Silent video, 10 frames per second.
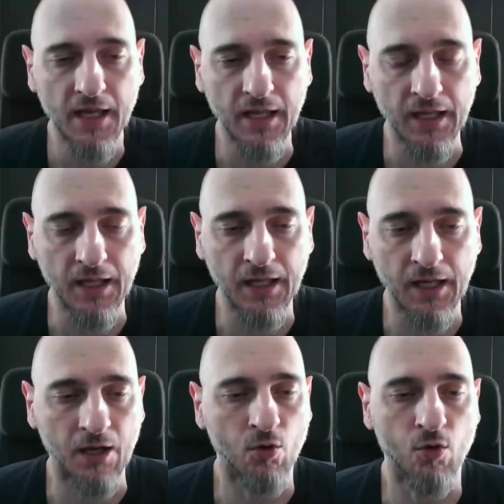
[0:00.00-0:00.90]
e,
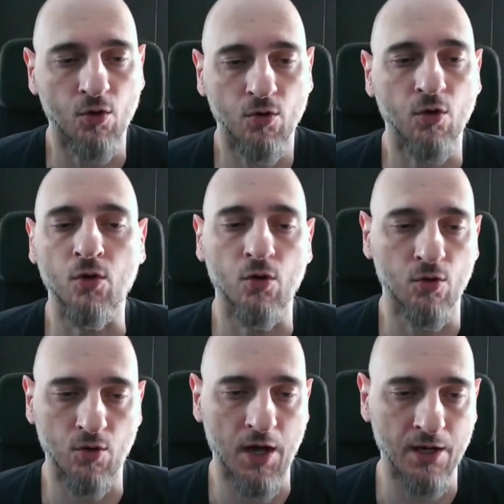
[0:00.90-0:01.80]
e
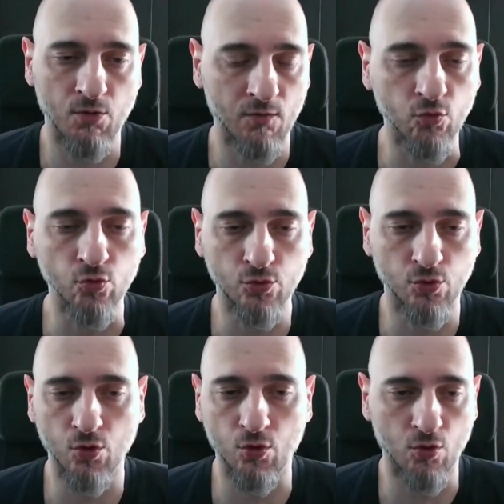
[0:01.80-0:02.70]
loro hanno
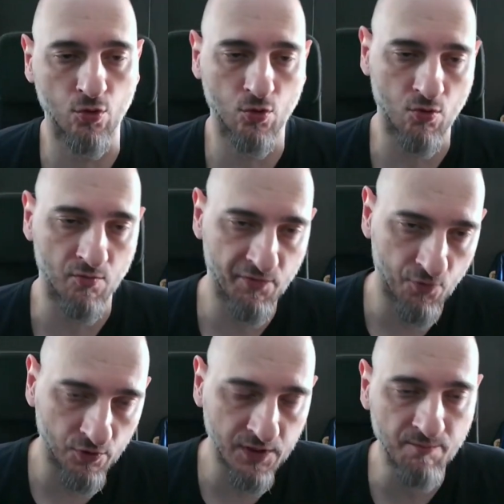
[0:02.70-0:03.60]
avuto con
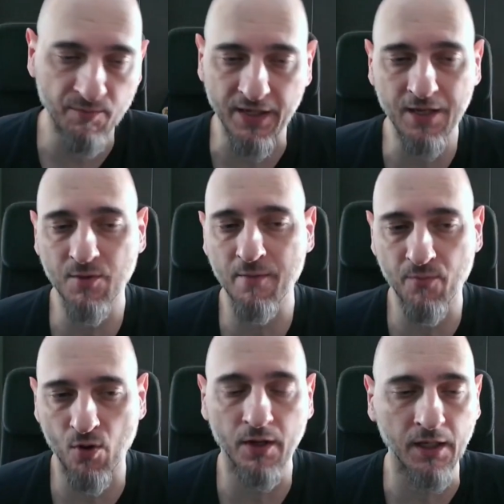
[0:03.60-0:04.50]
Foden prima e
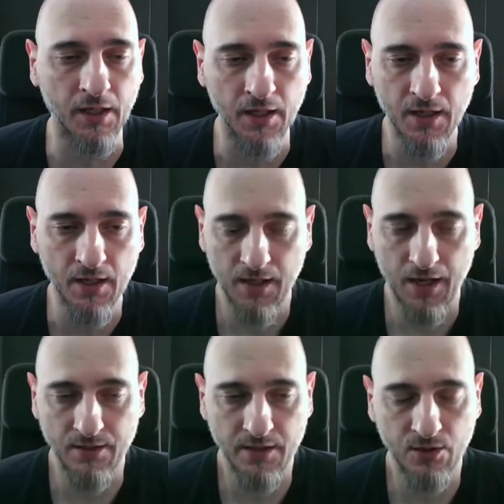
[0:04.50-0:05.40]
poi
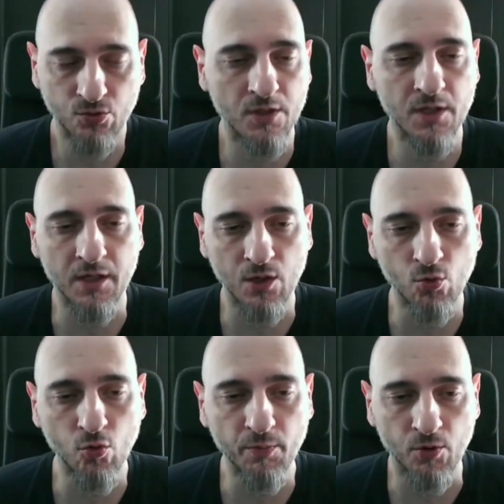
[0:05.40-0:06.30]
addirittura nel
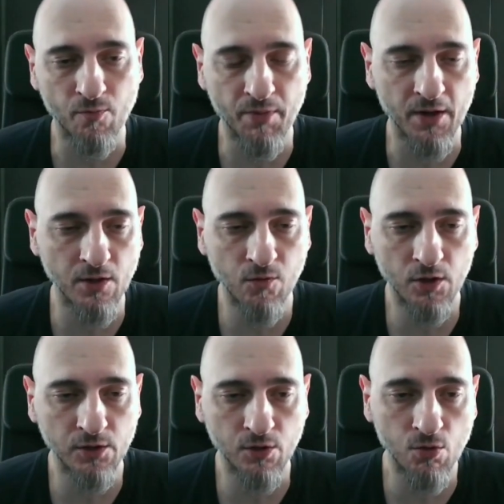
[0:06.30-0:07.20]
recupero un paio di
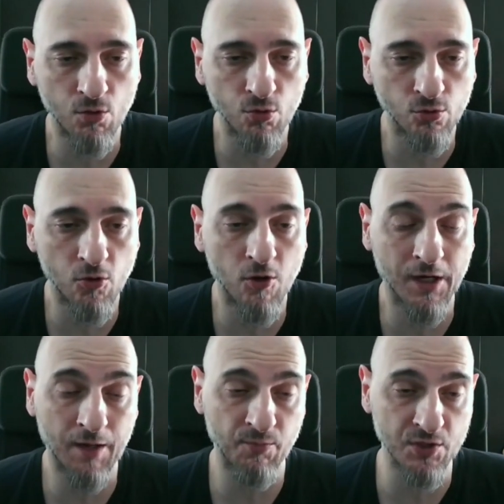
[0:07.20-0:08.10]
volte con
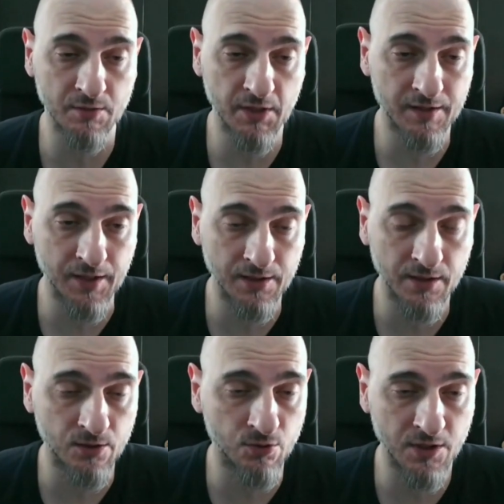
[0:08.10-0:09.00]
Gudogan la possibilità
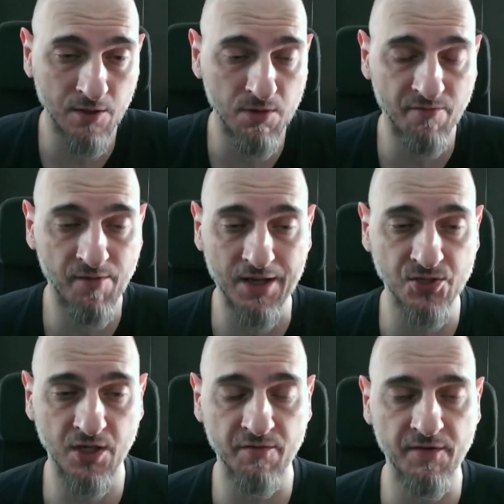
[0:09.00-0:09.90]
addirittura di
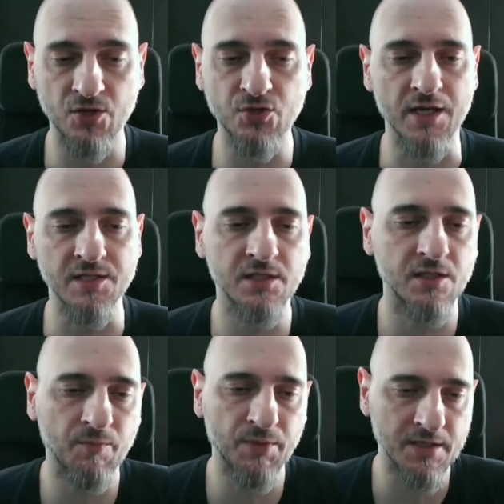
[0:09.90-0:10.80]
beffarci alla fine. Cioè è
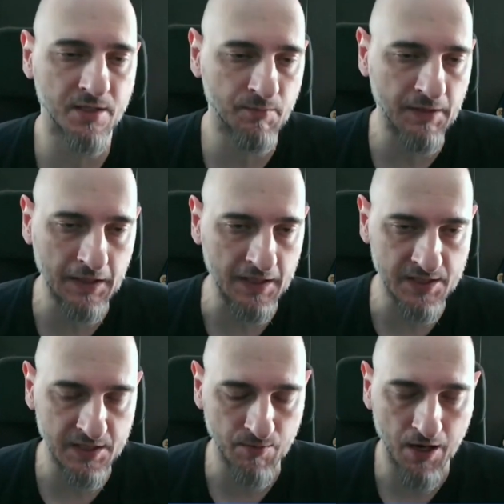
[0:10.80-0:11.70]
stata una partita
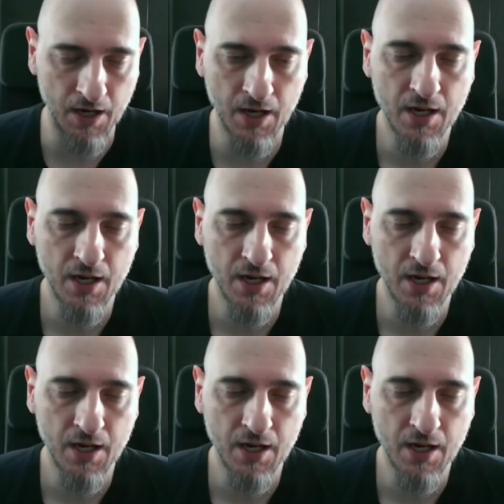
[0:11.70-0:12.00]
bellissima,